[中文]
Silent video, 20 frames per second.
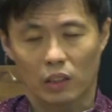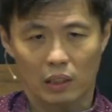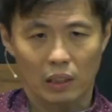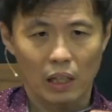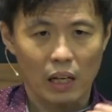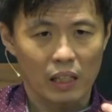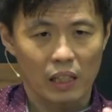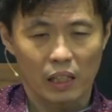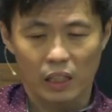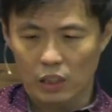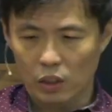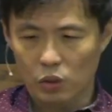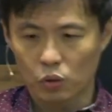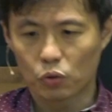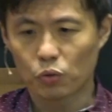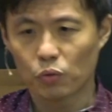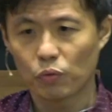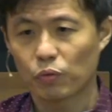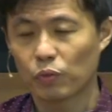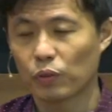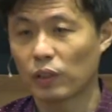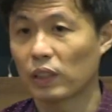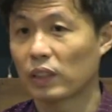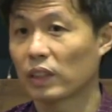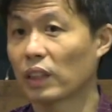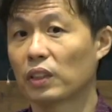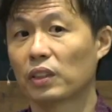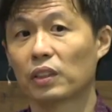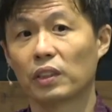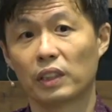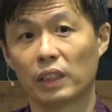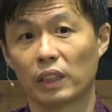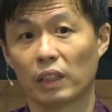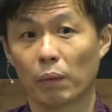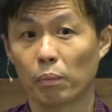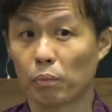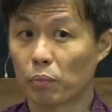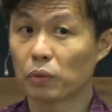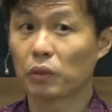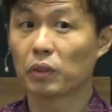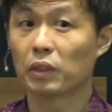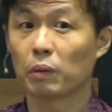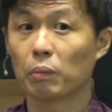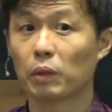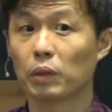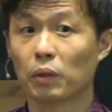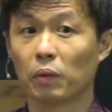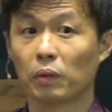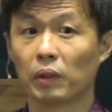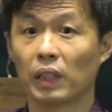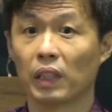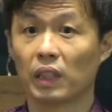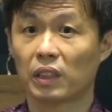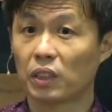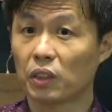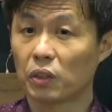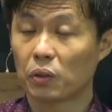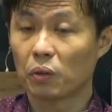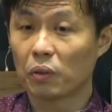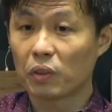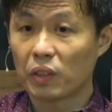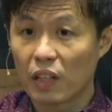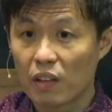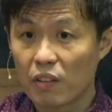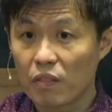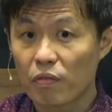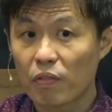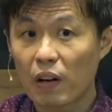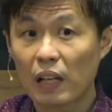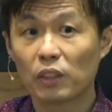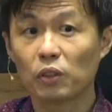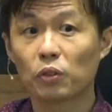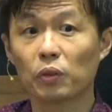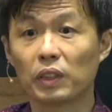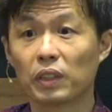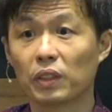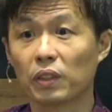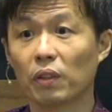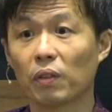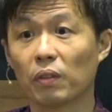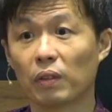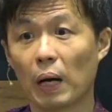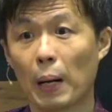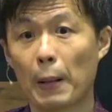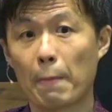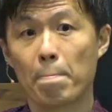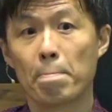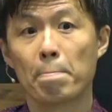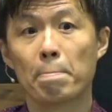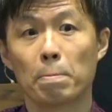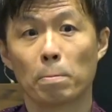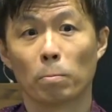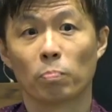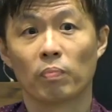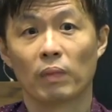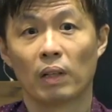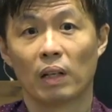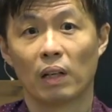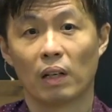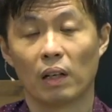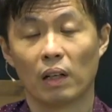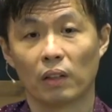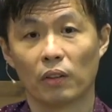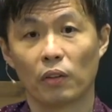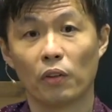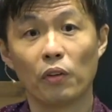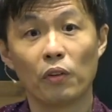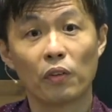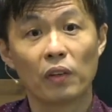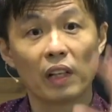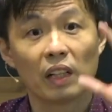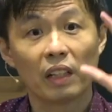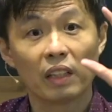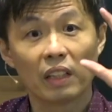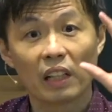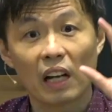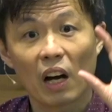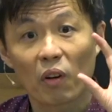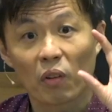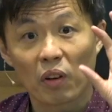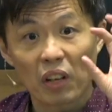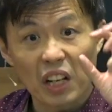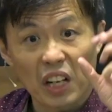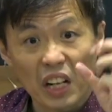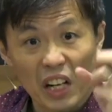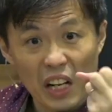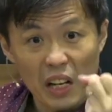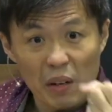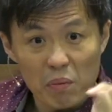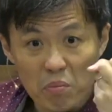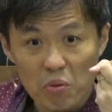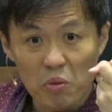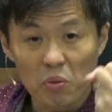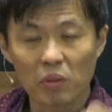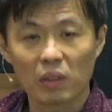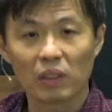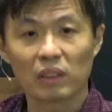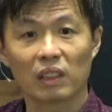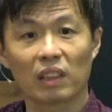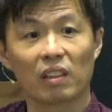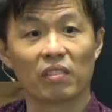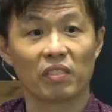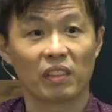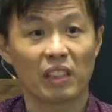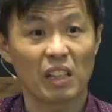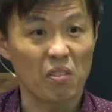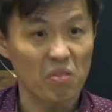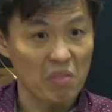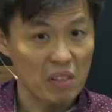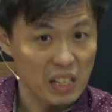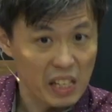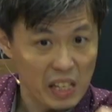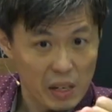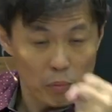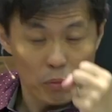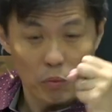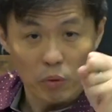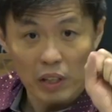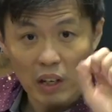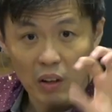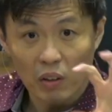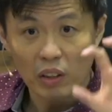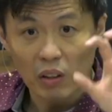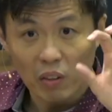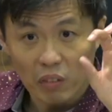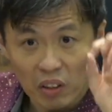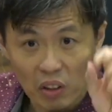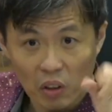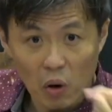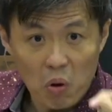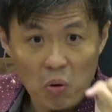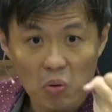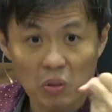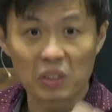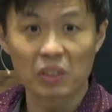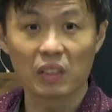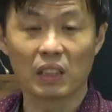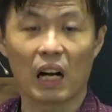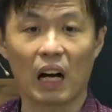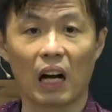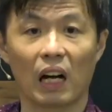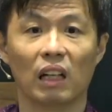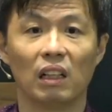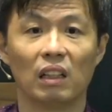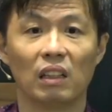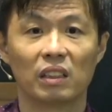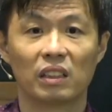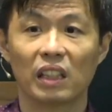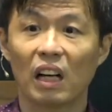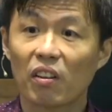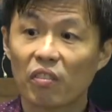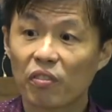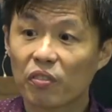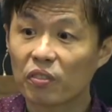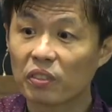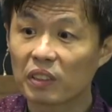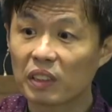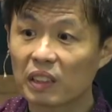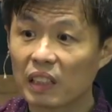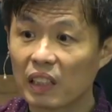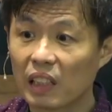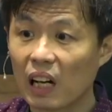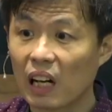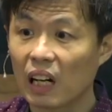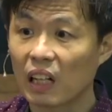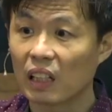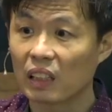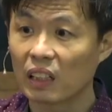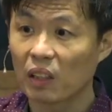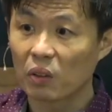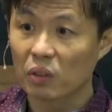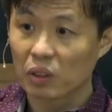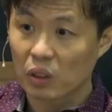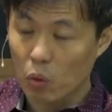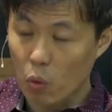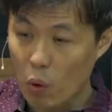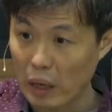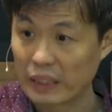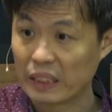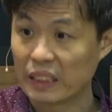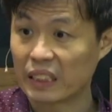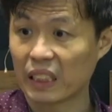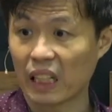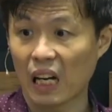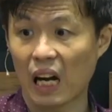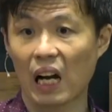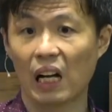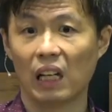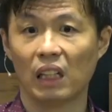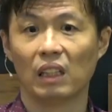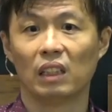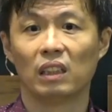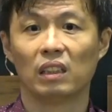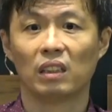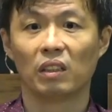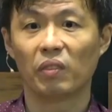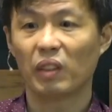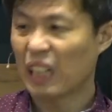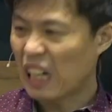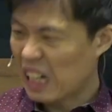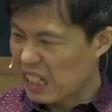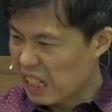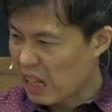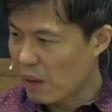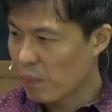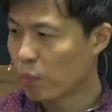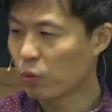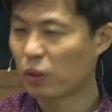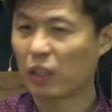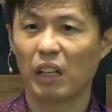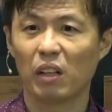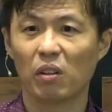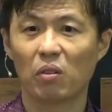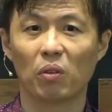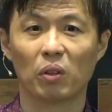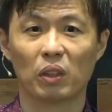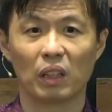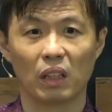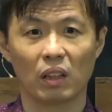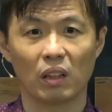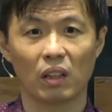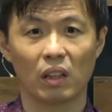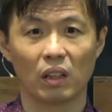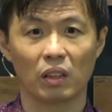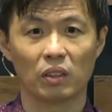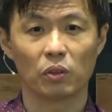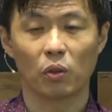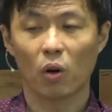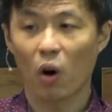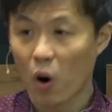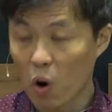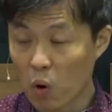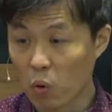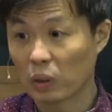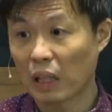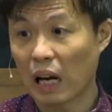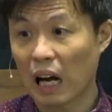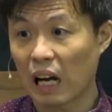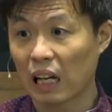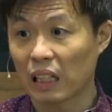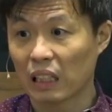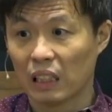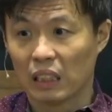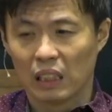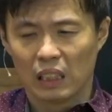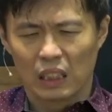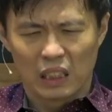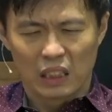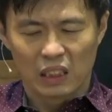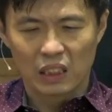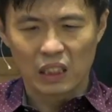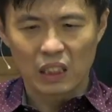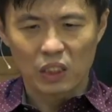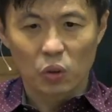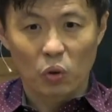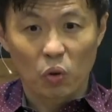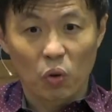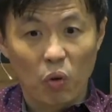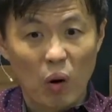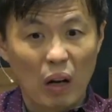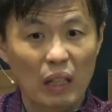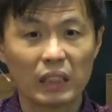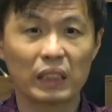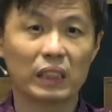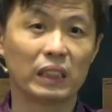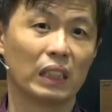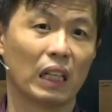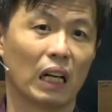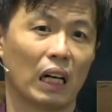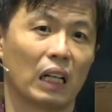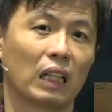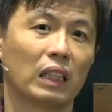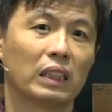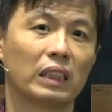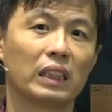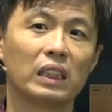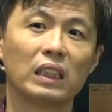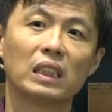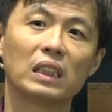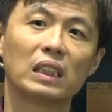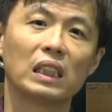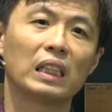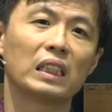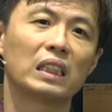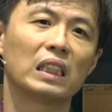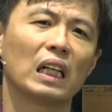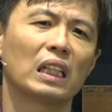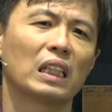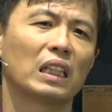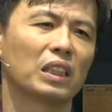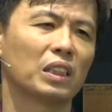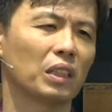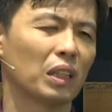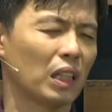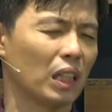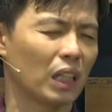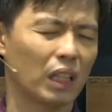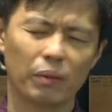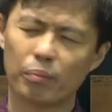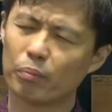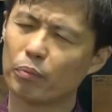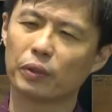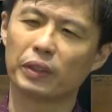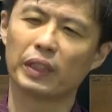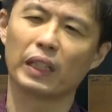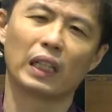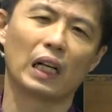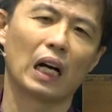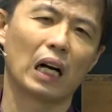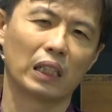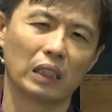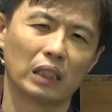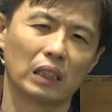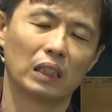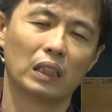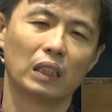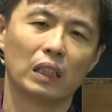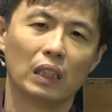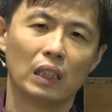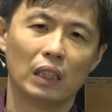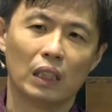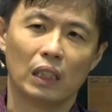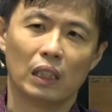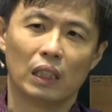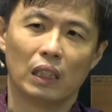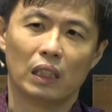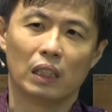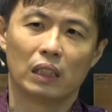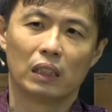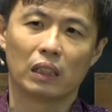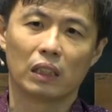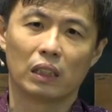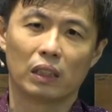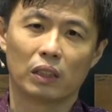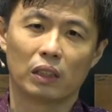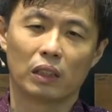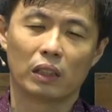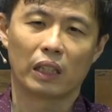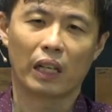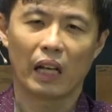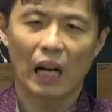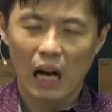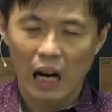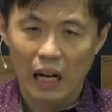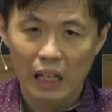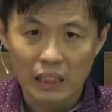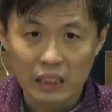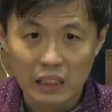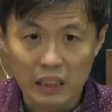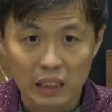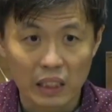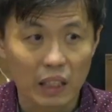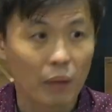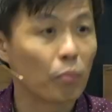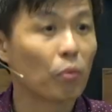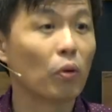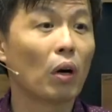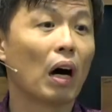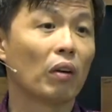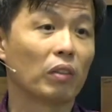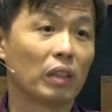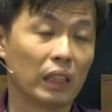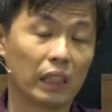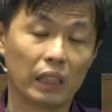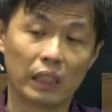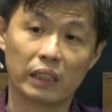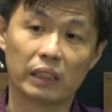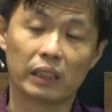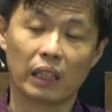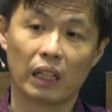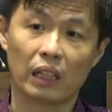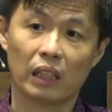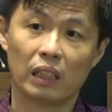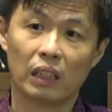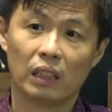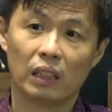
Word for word: 带领跟顺服的这个事情呢，不是这么容易。自从人犯罪之后呢。啊，女人要恋慕丈夫，要恋慕，要要控制他。丈夫是怎样？要管辖，因为看他不听我的啊，就吼他。这种关系啊，其实，在家庭是很不健康的。那给孩子也不好的影响。